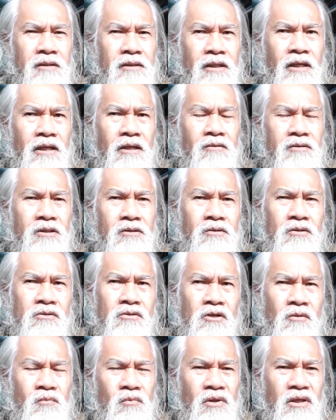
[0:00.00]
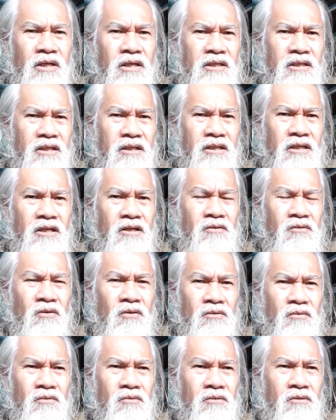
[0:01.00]
ถ้าเราจะทดสอบตัวเองอย่างนี้เราต้อง
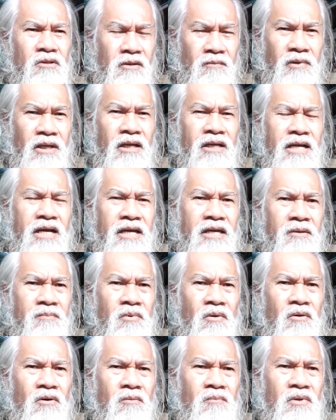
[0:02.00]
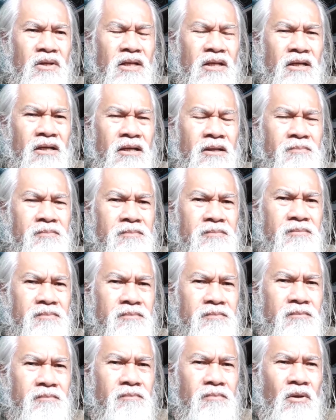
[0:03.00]
ดูเตรียมร่างกายให้พร้อมเลยนะครับ
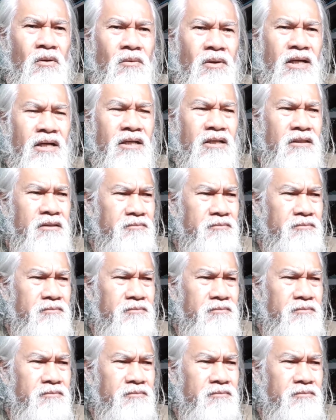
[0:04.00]
เพราะว่า